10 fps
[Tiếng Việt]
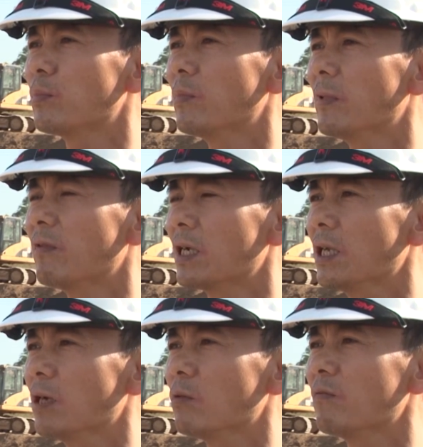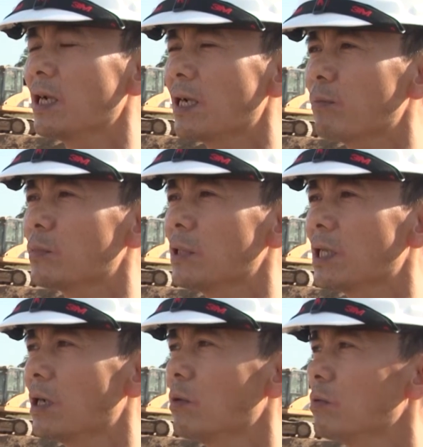vật liệu đất đắp cho
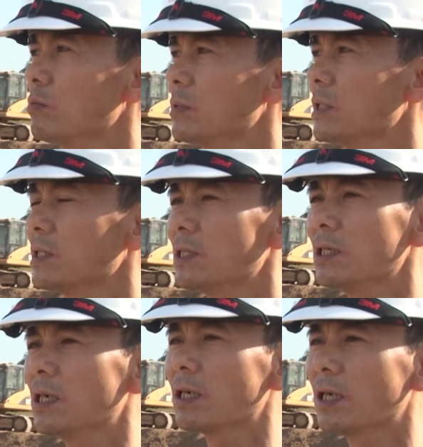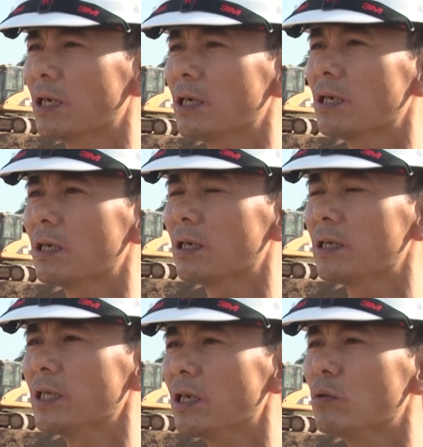nhà thầu cũng chưa được là
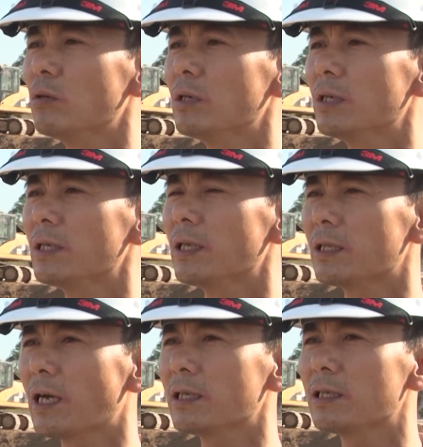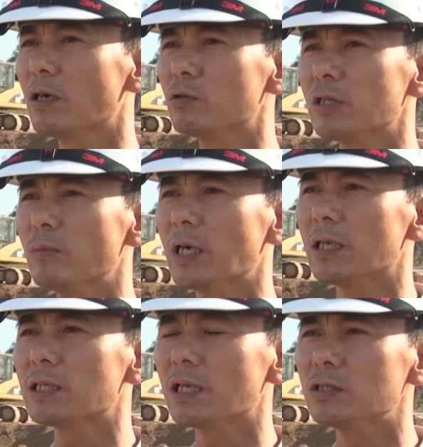nhiều hiện tại nhà thầu chỉ
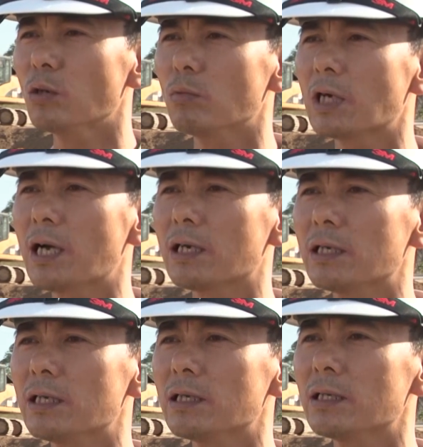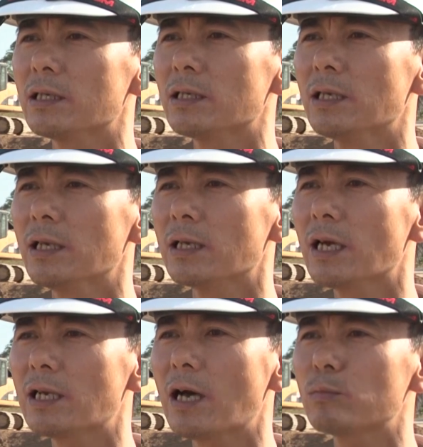mới tận dụng các cái
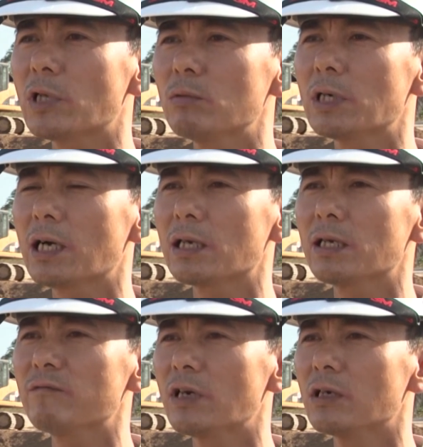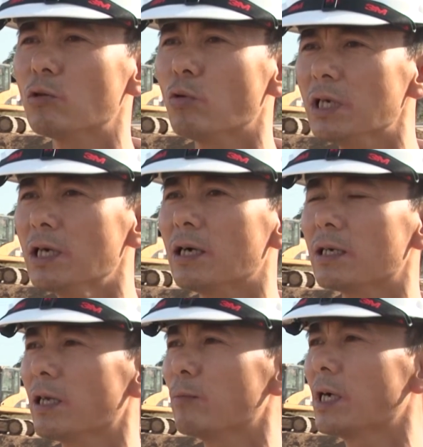đất đắp trong các cái phần cuốn
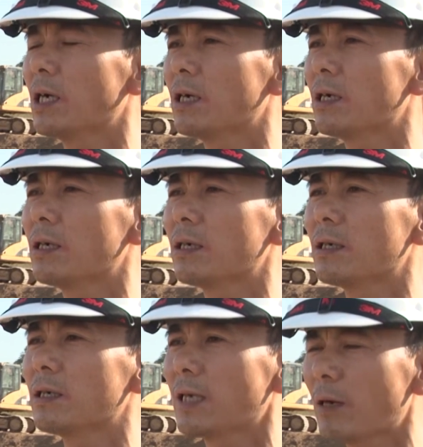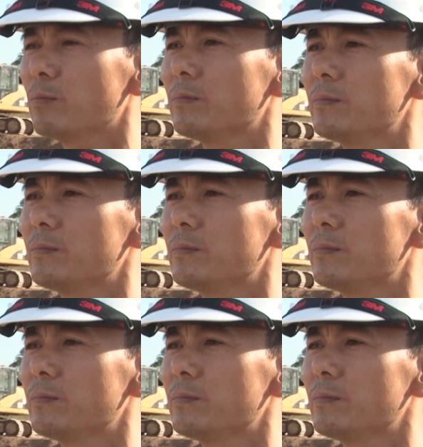đường để mà đắp